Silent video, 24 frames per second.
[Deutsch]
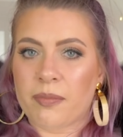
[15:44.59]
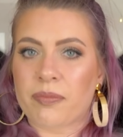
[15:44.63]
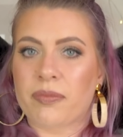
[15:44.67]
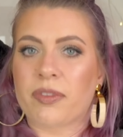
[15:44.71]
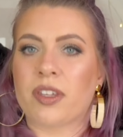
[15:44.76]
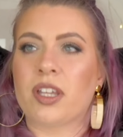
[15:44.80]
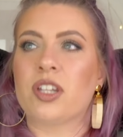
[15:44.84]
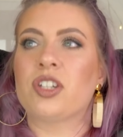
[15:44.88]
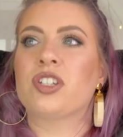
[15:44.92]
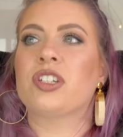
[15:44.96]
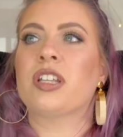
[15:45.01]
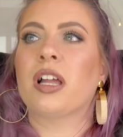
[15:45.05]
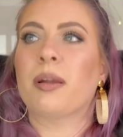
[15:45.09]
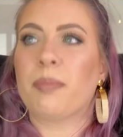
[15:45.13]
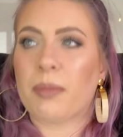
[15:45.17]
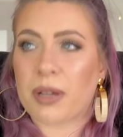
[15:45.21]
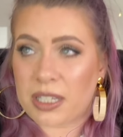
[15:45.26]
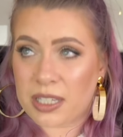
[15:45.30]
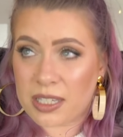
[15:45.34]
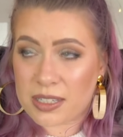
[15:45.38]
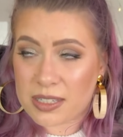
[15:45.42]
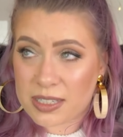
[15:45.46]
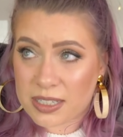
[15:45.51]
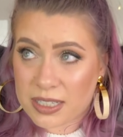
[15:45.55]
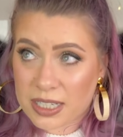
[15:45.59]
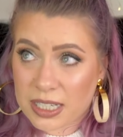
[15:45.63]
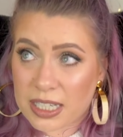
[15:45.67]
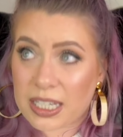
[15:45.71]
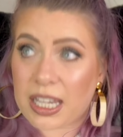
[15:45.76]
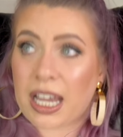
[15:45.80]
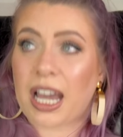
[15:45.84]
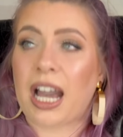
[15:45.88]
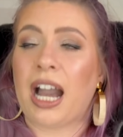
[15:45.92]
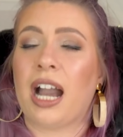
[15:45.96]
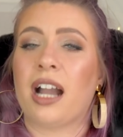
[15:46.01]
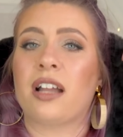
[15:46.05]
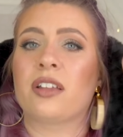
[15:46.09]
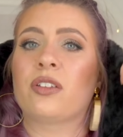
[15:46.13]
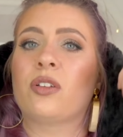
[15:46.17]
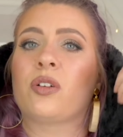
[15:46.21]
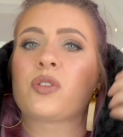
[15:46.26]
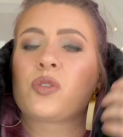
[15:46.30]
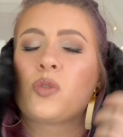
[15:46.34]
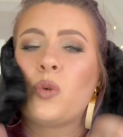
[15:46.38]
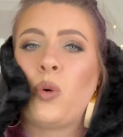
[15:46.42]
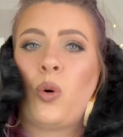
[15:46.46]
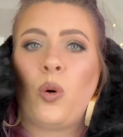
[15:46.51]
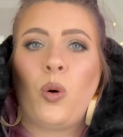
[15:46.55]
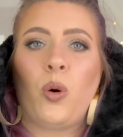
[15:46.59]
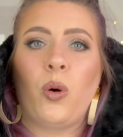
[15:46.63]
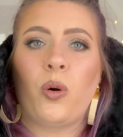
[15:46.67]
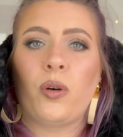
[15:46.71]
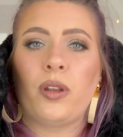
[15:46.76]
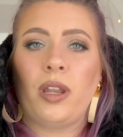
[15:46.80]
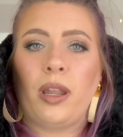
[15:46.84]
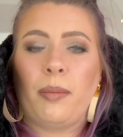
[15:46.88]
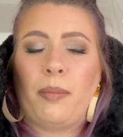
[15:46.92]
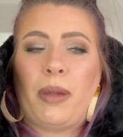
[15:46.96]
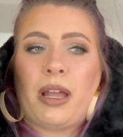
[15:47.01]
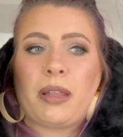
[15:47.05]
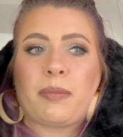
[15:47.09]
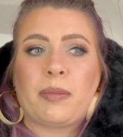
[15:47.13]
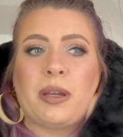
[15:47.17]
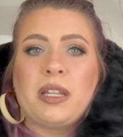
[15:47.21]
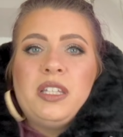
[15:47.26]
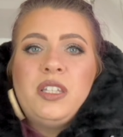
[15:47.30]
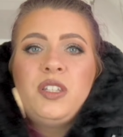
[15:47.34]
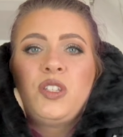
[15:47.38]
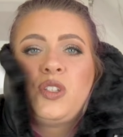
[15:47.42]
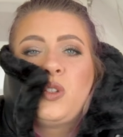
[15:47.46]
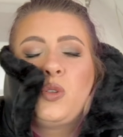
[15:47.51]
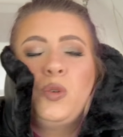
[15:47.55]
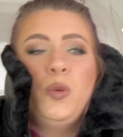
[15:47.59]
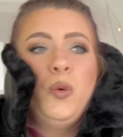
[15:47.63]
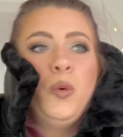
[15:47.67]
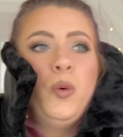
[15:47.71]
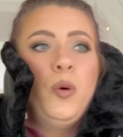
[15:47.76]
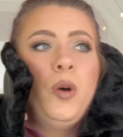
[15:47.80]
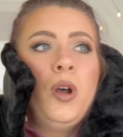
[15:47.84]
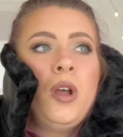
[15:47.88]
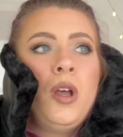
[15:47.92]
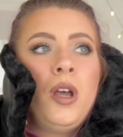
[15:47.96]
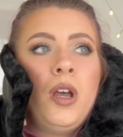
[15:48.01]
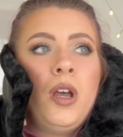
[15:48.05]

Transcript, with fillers: Und dann stellt man hier sich den Kragen noch so hoch und dann macht man die zu.